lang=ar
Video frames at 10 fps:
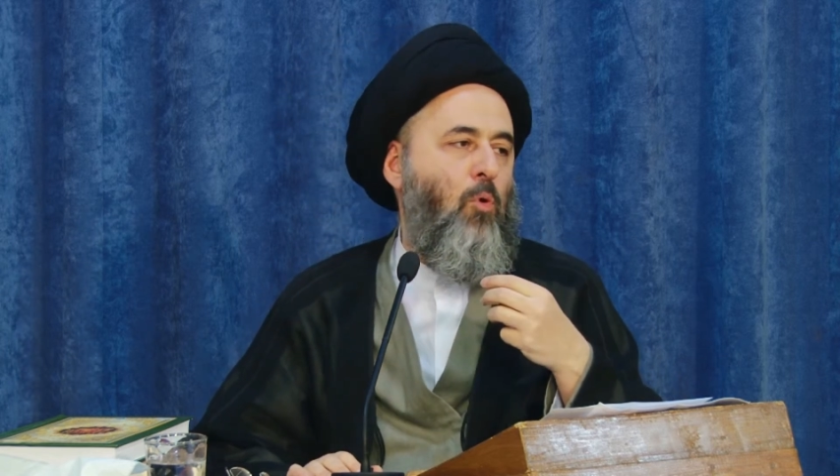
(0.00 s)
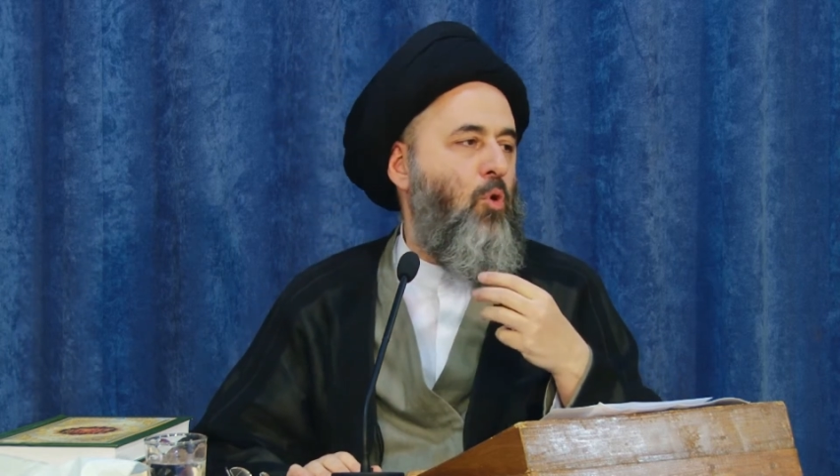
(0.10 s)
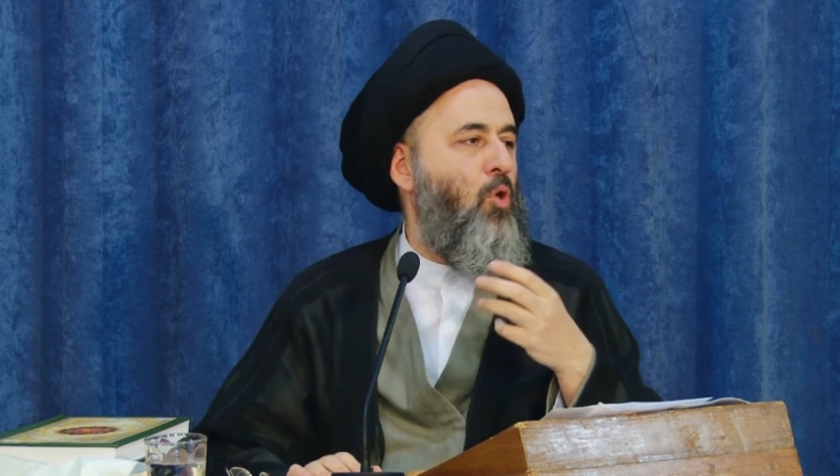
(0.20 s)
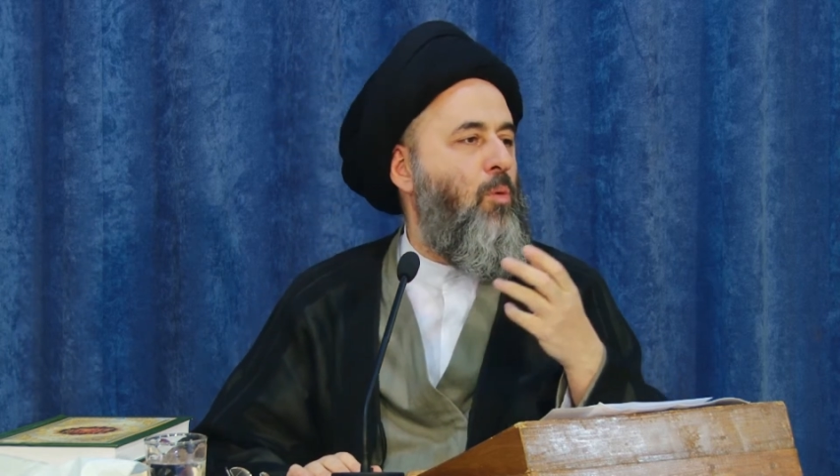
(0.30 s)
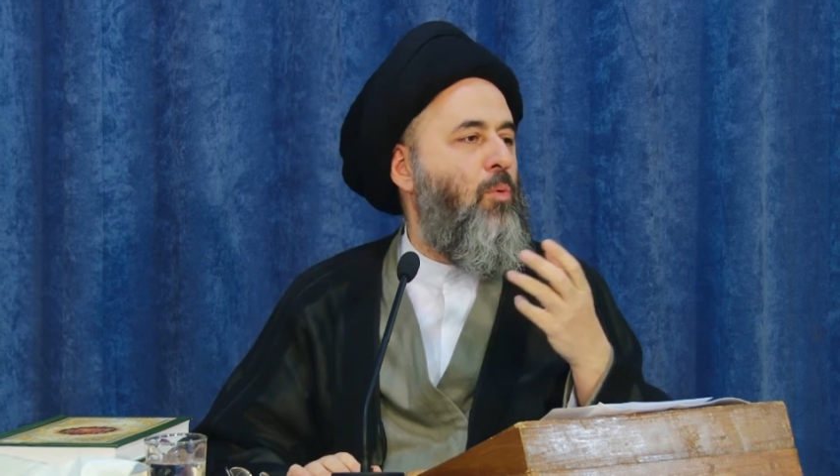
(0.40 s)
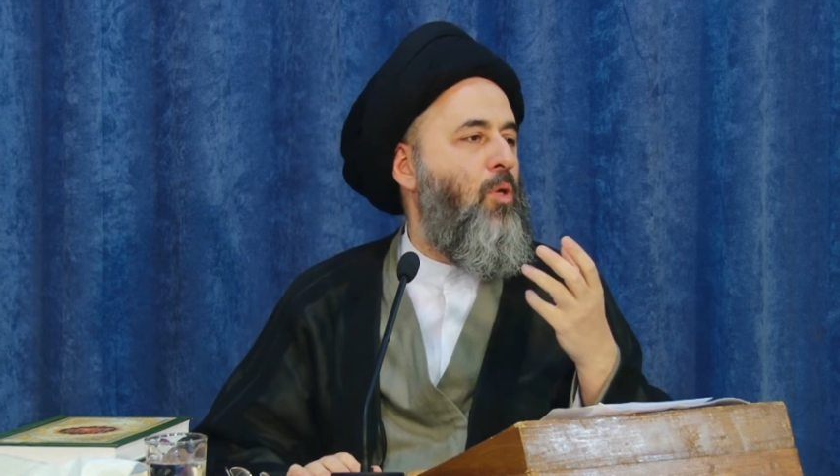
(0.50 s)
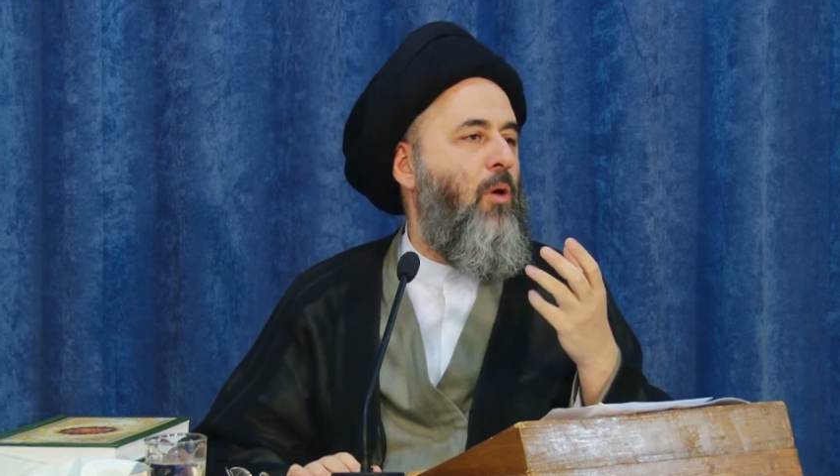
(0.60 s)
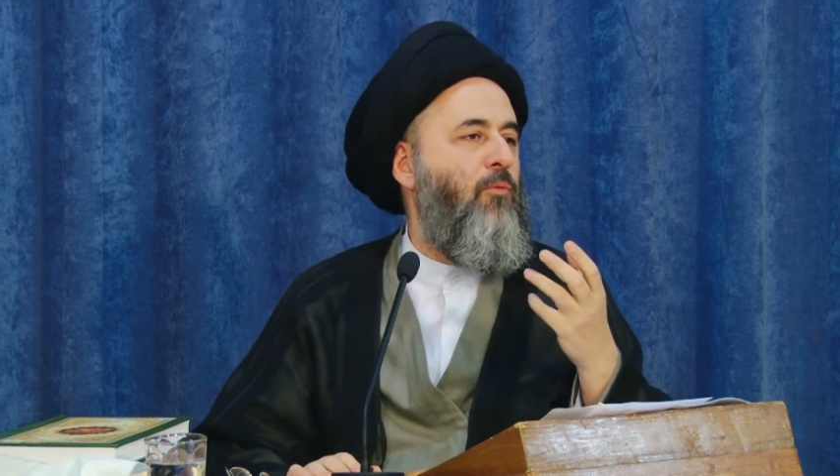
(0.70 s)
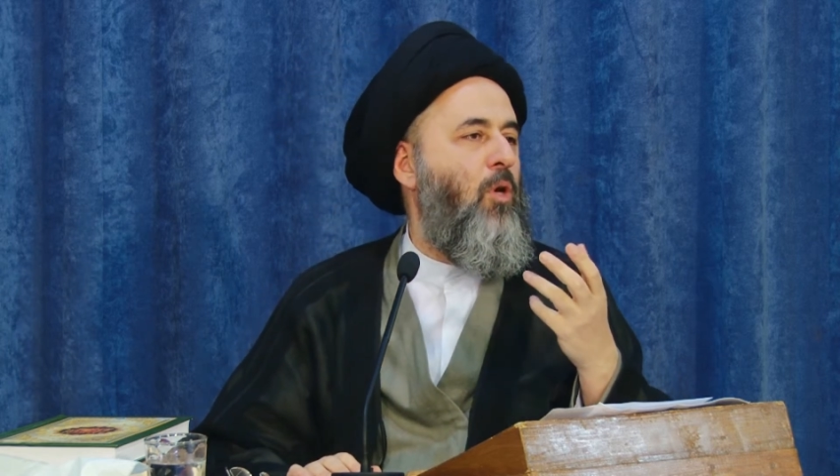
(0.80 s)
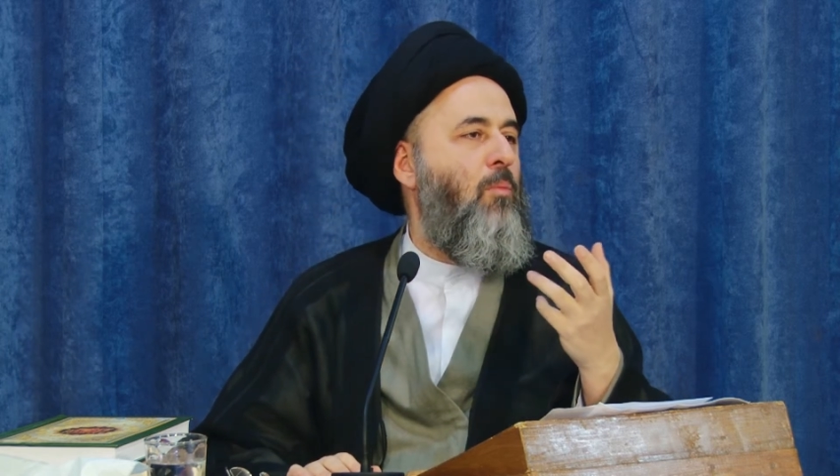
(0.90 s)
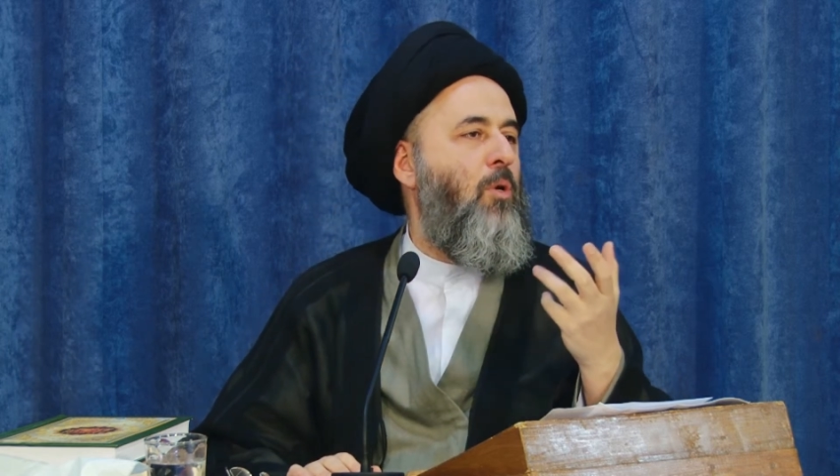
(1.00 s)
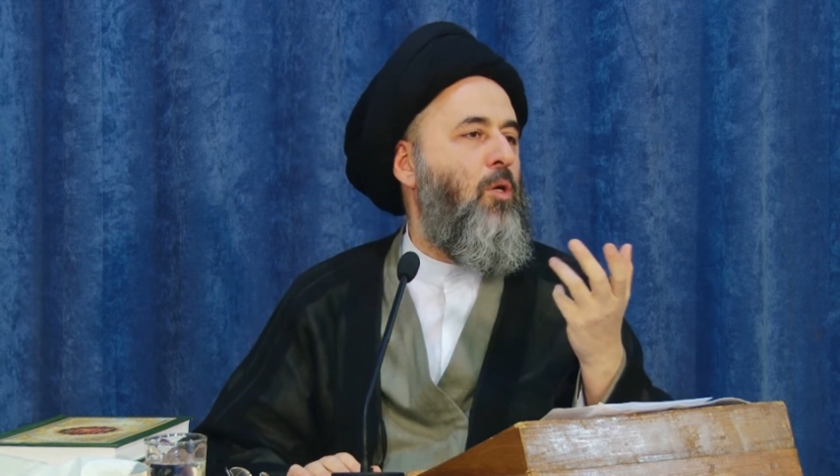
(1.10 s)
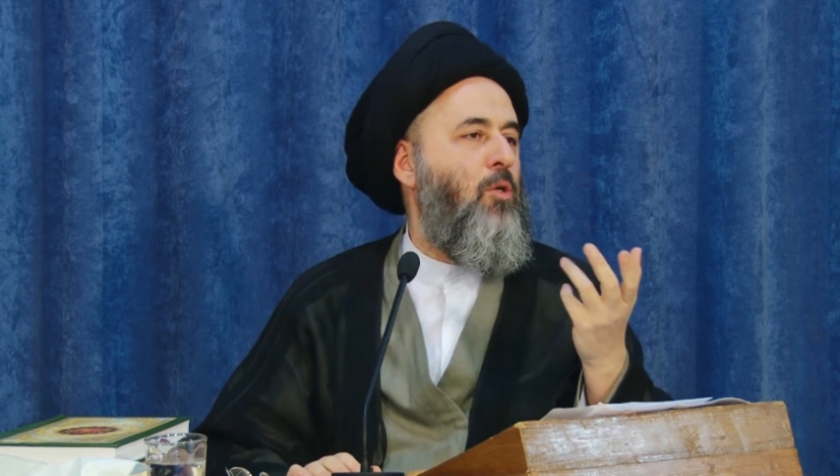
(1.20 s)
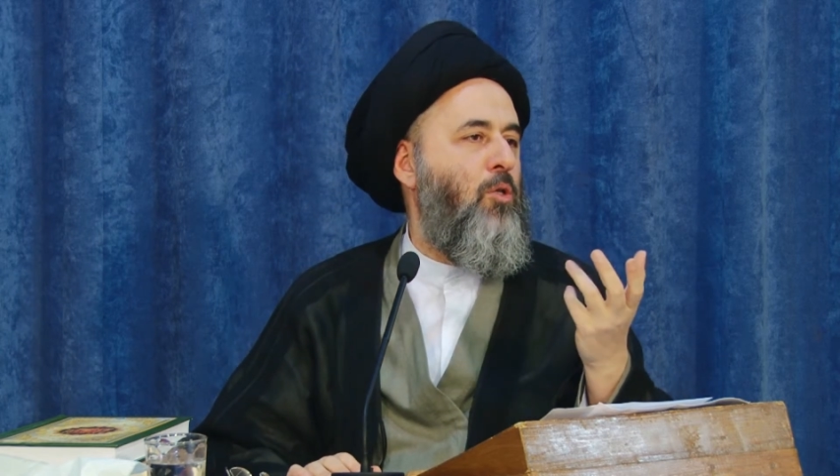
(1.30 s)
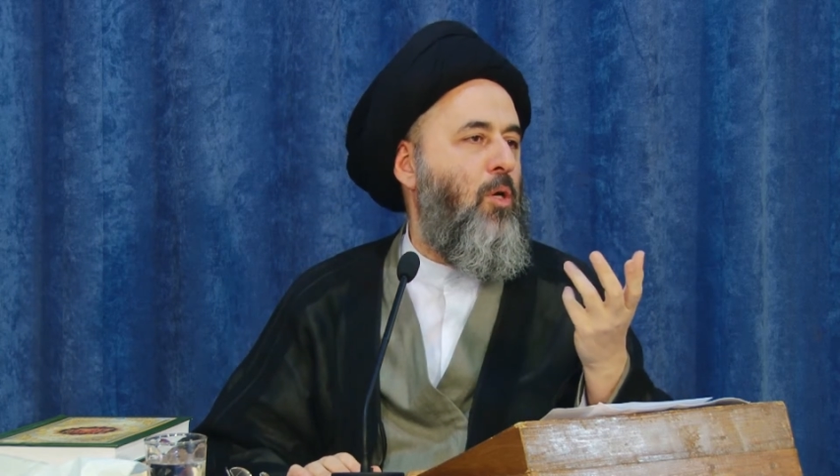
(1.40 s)
تكتب كتاب في علم
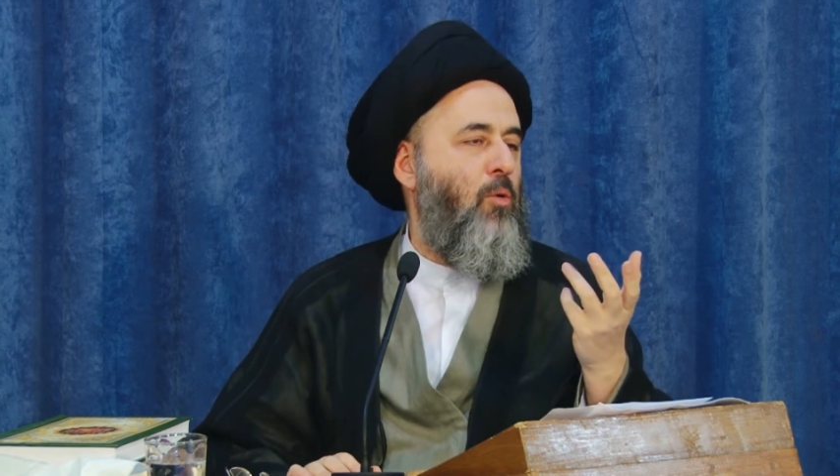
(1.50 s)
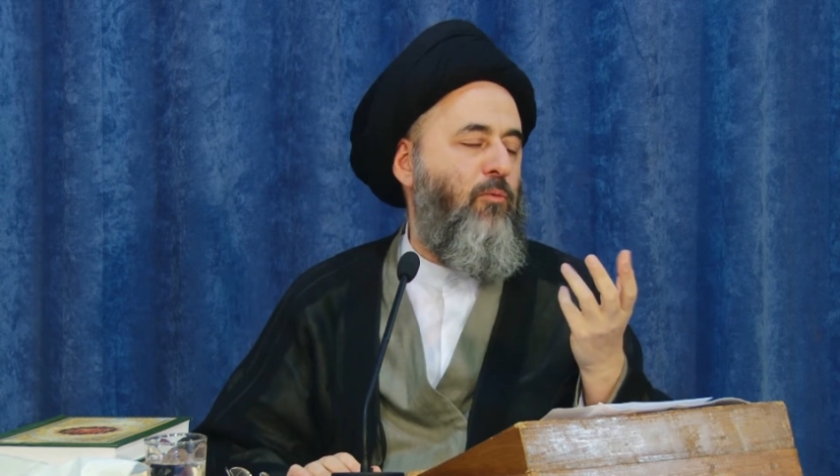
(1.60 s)
الاقتصاد